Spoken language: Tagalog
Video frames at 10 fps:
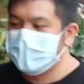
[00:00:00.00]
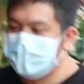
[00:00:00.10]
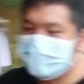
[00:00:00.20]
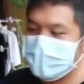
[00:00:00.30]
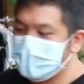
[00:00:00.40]

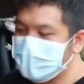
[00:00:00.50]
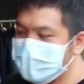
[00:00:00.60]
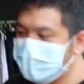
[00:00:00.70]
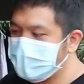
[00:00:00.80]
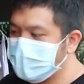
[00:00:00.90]
ilan
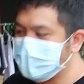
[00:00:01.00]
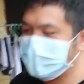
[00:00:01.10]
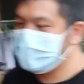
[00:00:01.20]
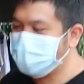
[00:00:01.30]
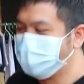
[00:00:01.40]
kinakabayo,
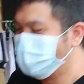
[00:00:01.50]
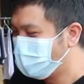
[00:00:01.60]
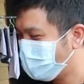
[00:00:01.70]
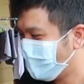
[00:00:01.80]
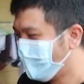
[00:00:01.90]
yung mga
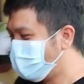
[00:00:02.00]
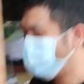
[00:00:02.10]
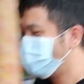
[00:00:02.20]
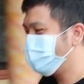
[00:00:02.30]
tanungan ng ano